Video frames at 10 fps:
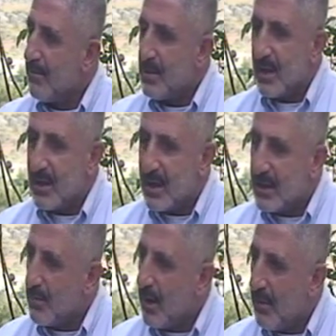Biz
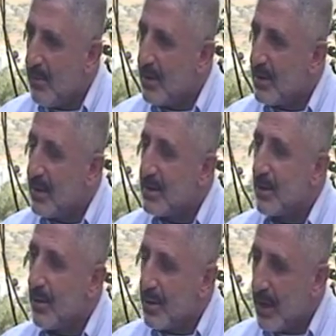Hazreti Muhammed
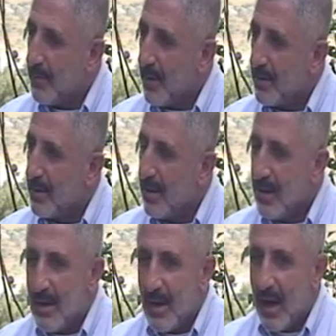değilse onu yapan,
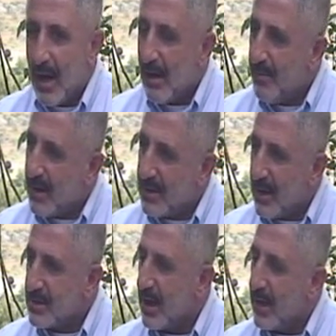Ehl-i
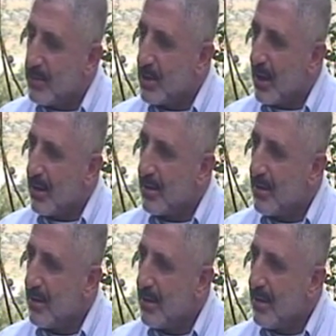Beyten'e sahip çıkan,
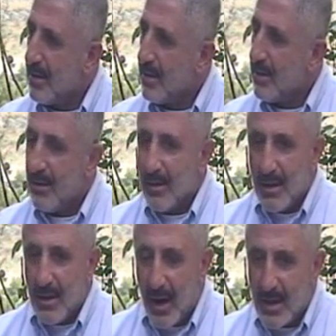
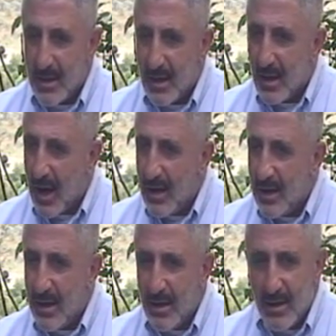Hazreti
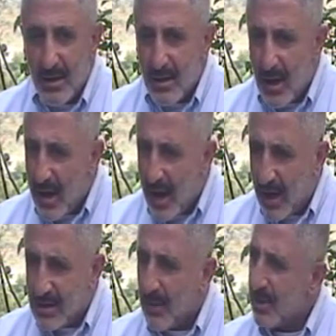Ali'nin
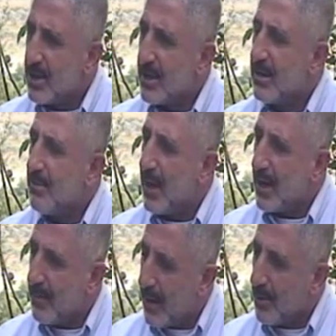her savaşlarında
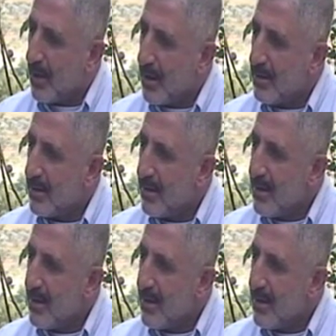beraber olan